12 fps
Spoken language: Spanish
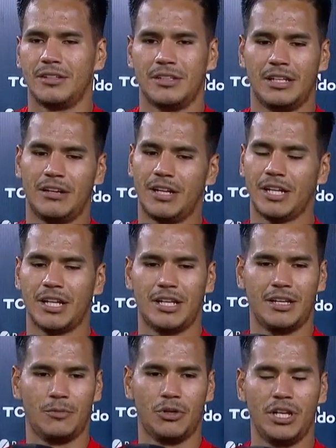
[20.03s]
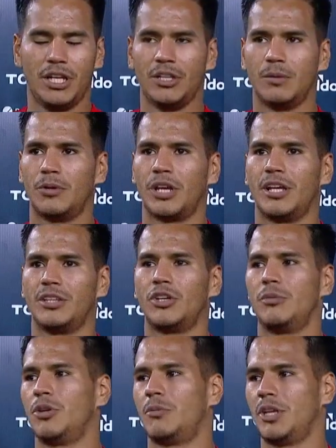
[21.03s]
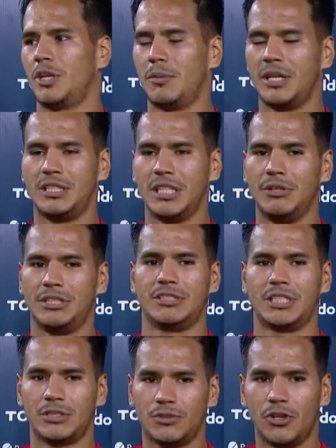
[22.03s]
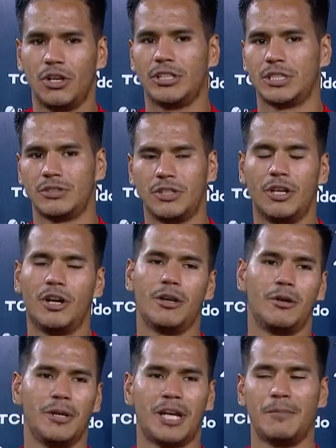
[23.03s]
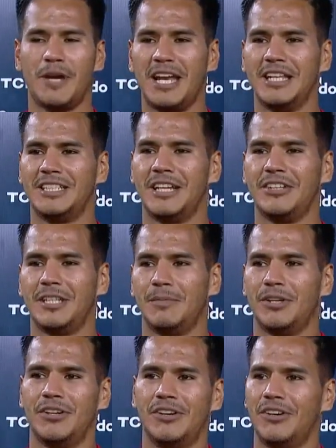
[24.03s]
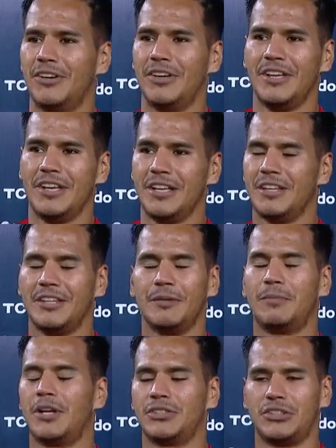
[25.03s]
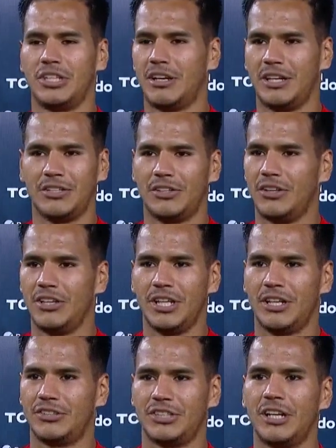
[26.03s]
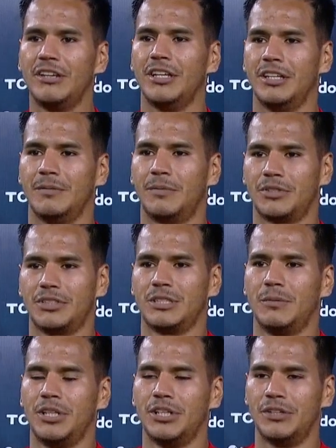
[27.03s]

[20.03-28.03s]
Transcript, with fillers: La verdad que muy lindo, porque todos mis compañeros me decían, viste, vas a hacer un gol, vas a hacer un gol. No, no me quemé, le decía, viste, pero después lo soñaba todos los días, lo soñaba y por eso se me dio